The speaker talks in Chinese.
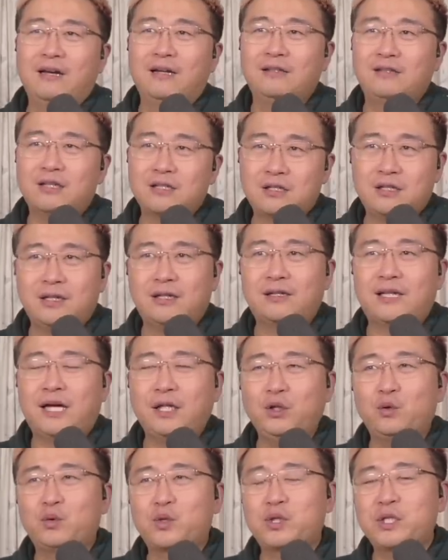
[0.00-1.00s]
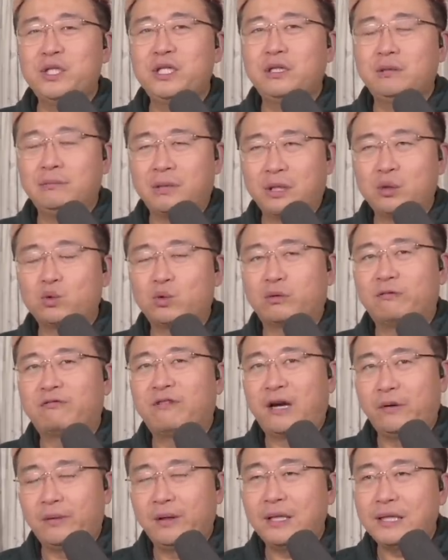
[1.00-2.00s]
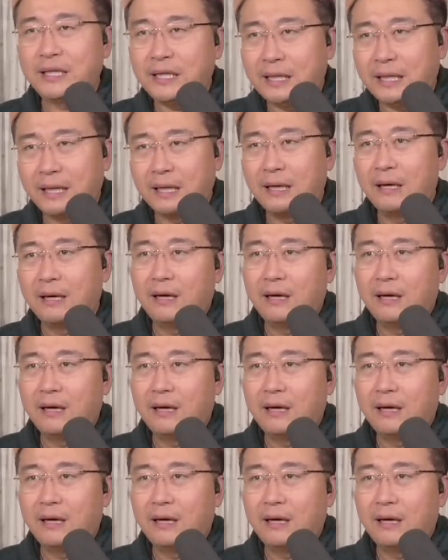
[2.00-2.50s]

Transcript: 但是呢，它又是一个民主的发源地，